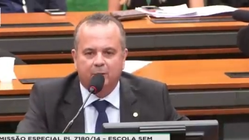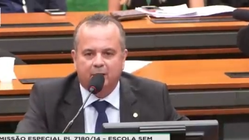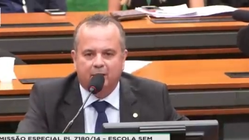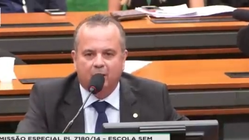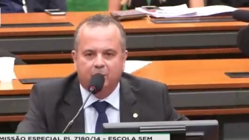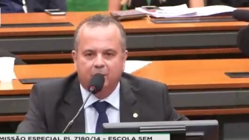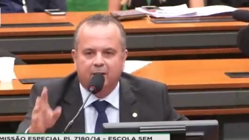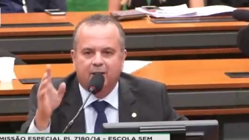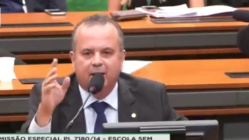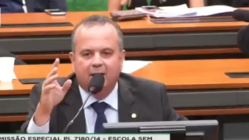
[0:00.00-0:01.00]

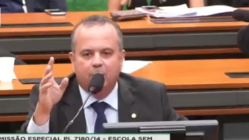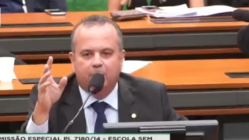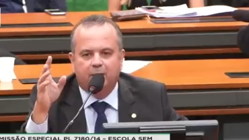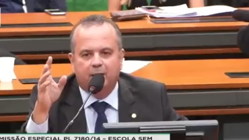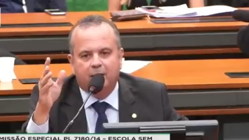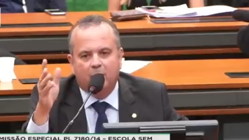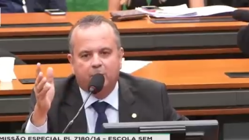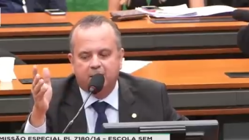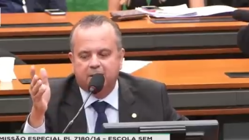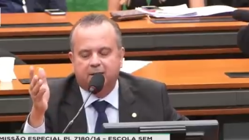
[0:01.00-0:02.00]
Nada
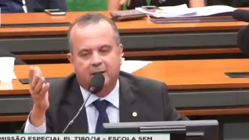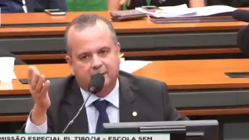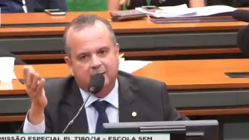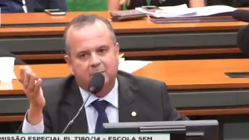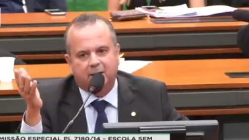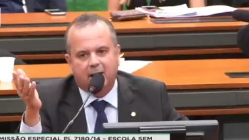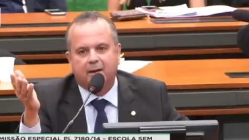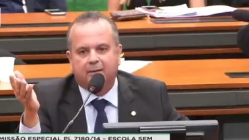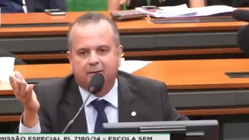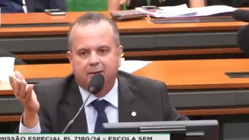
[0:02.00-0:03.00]
Quanta
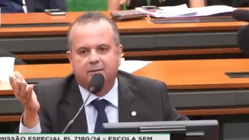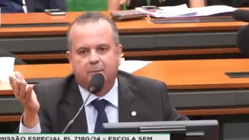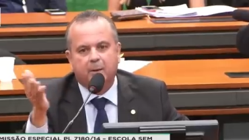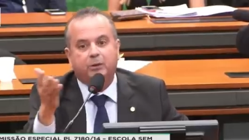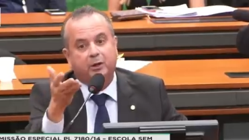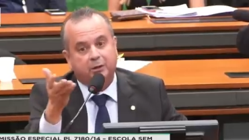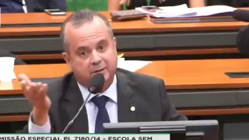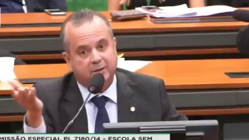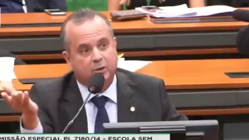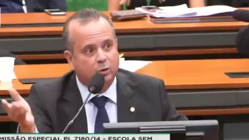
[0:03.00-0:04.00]
besteira, velho.
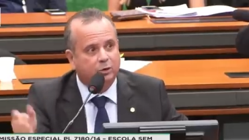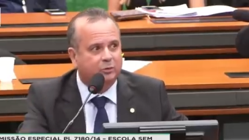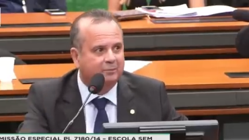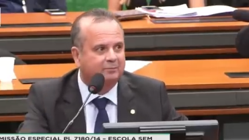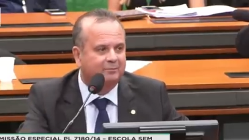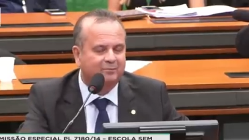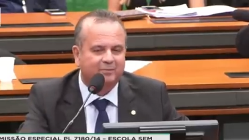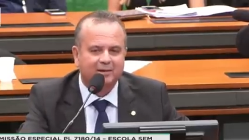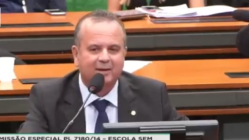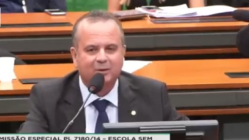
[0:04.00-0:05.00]
Assassinar o
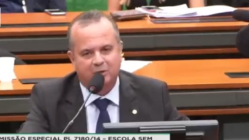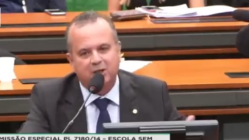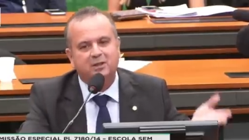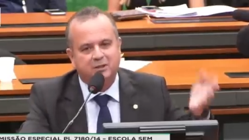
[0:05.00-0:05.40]
camarão. Pelo...